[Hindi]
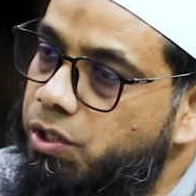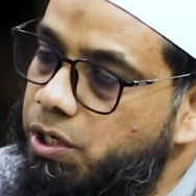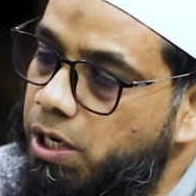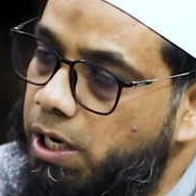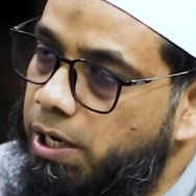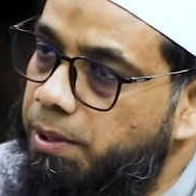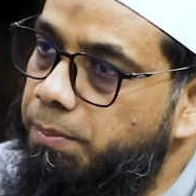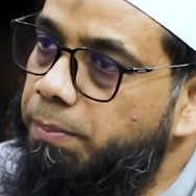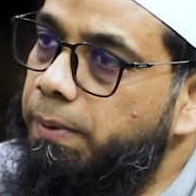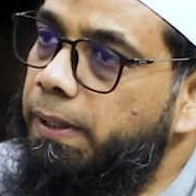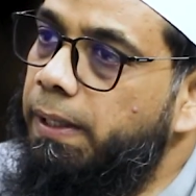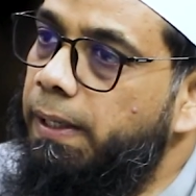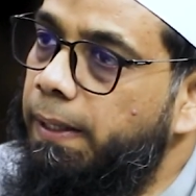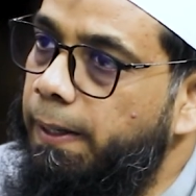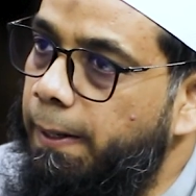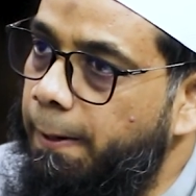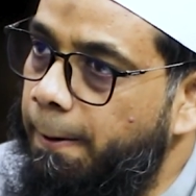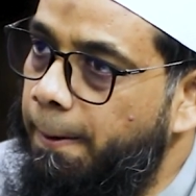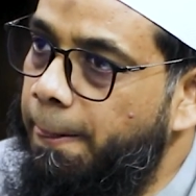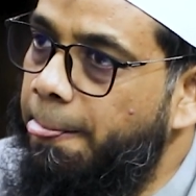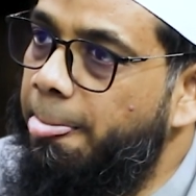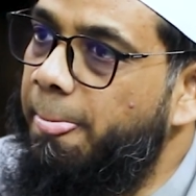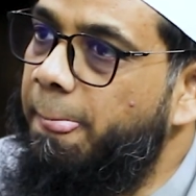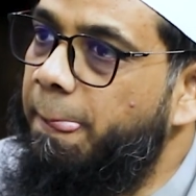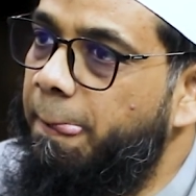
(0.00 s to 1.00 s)
चार
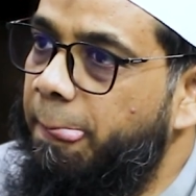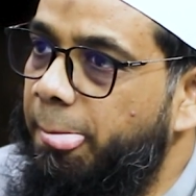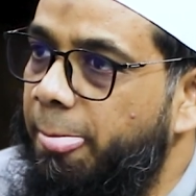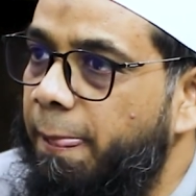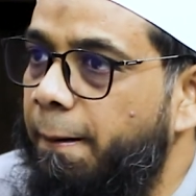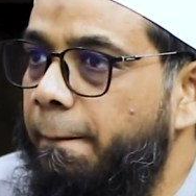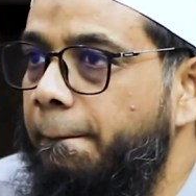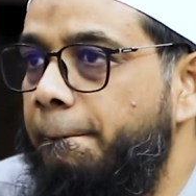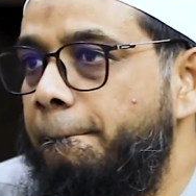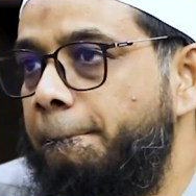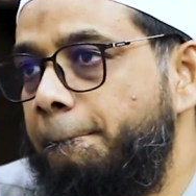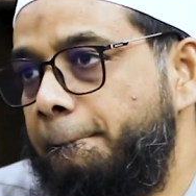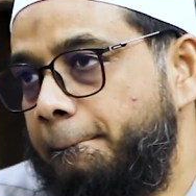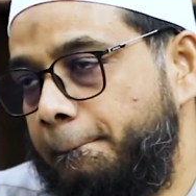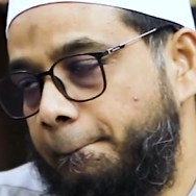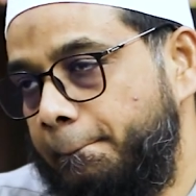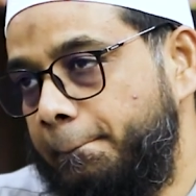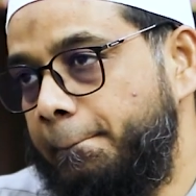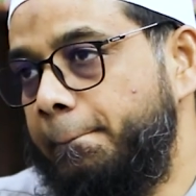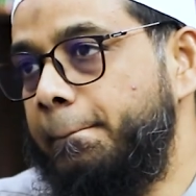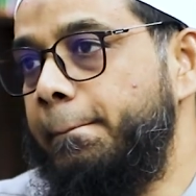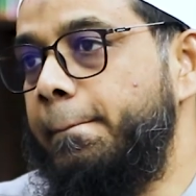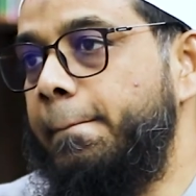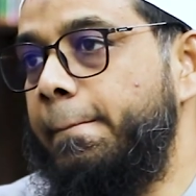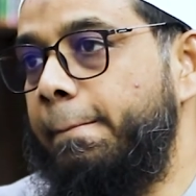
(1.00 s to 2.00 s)
महीने जो हैं वो हरमत वाले
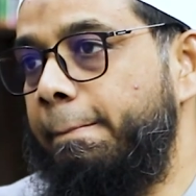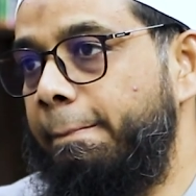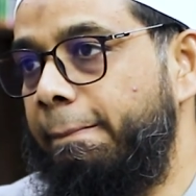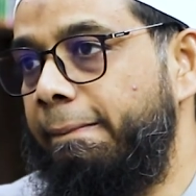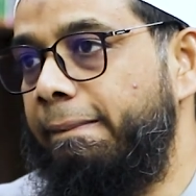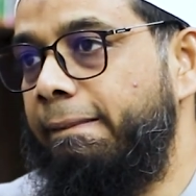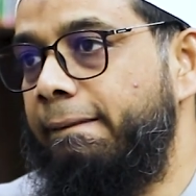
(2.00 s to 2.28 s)
हैं हम्म।